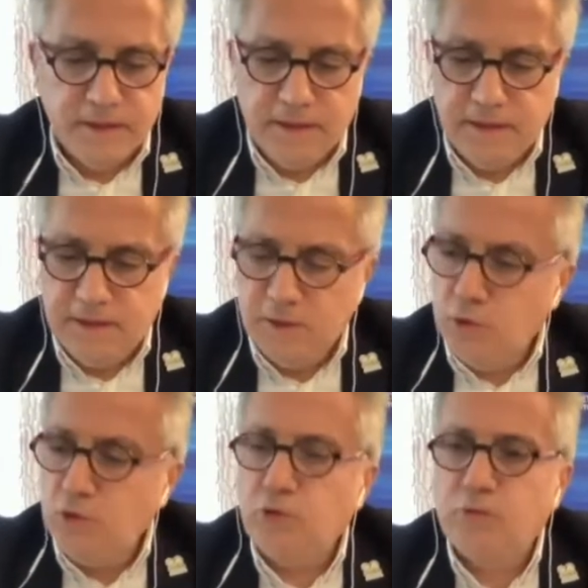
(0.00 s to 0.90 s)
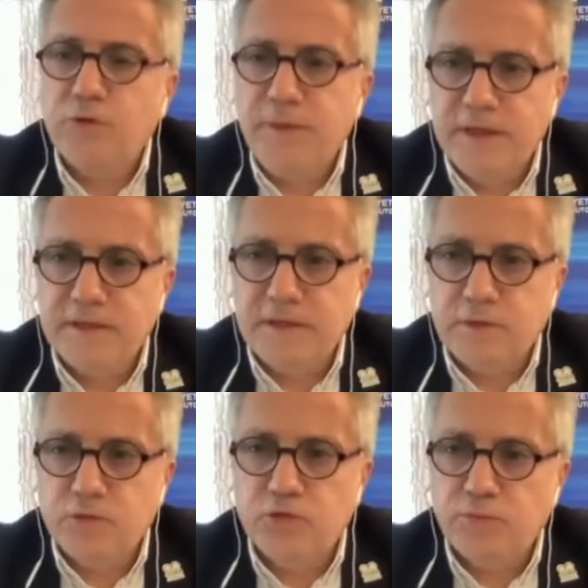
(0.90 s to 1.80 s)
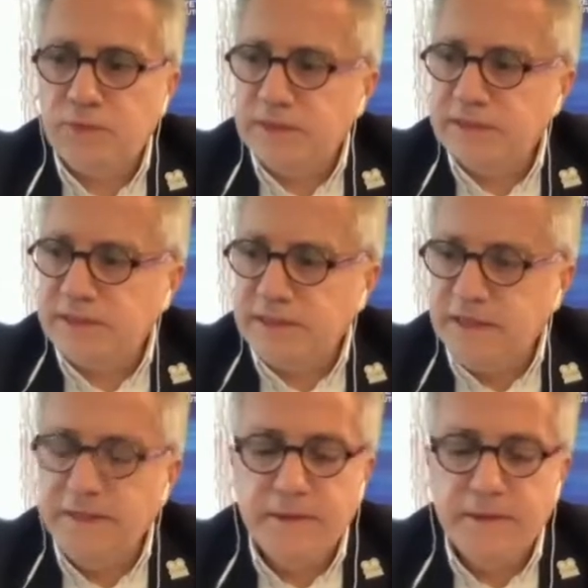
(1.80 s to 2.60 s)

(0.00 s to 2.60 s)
e, görüşümüzü belirttik uzun bir yazıyla.